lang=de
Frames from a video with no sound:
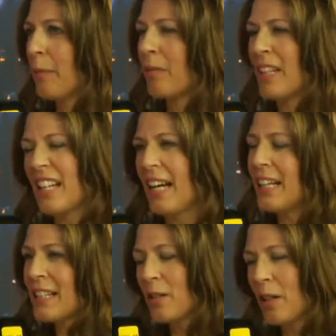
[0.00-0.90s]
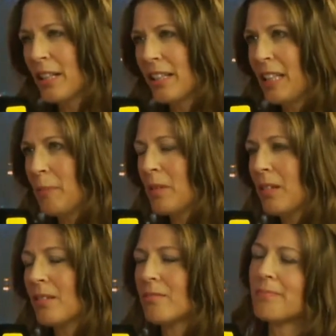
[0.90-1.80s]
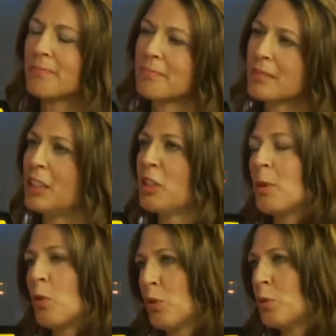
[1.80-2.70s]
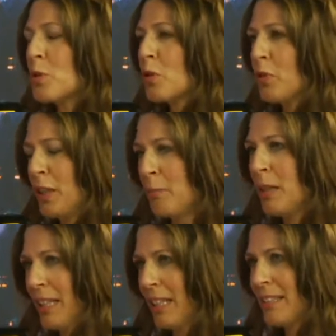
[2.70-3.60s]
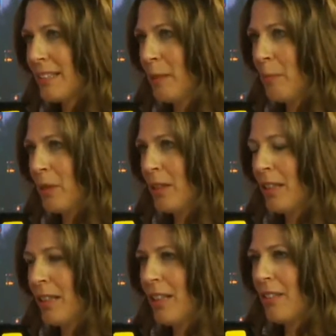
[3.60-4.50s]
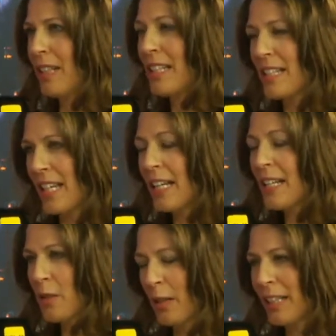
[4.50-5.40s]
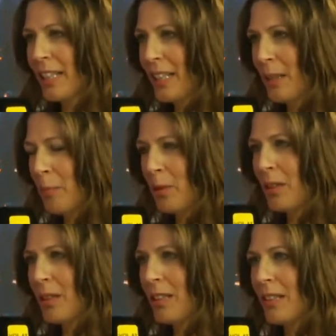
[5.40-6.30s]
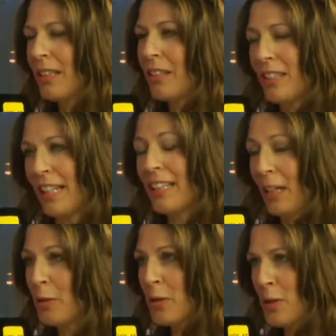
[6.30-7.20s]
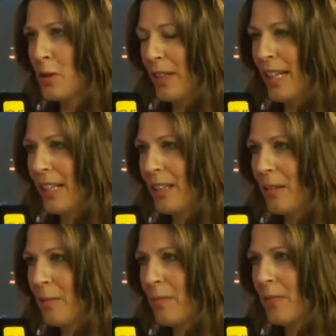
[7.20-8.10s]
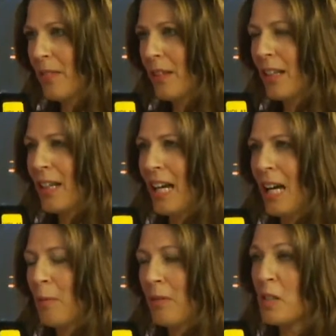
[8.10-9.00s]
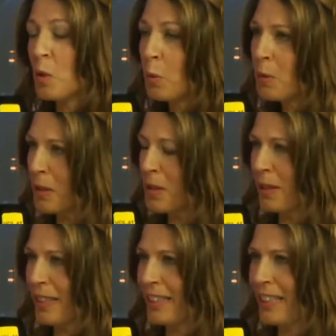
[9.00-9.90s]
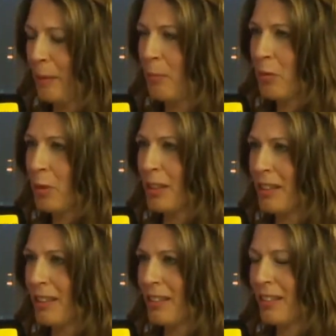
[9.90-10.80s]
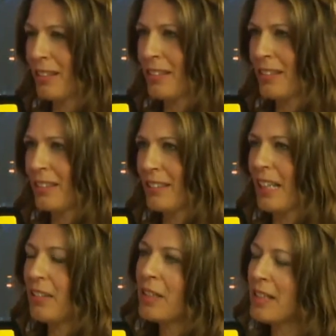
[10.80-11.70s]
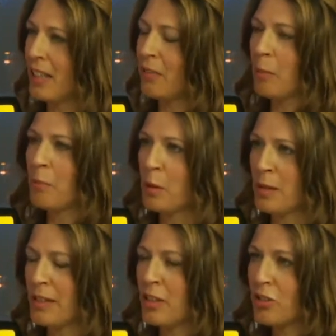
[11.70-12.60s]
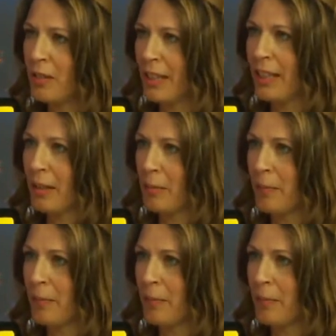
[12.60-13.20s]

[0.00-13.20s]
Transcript: Wenn es eine Sorte gibt, dann ist man oft unzufrieden mit der, die es gibt. Wenn es mhm. zehn Sorten gibt, dann ist nett auszuwählen. Aber wenn es 100 Sorten geben würde, dann wird es irgendwann plötzlich schwierig.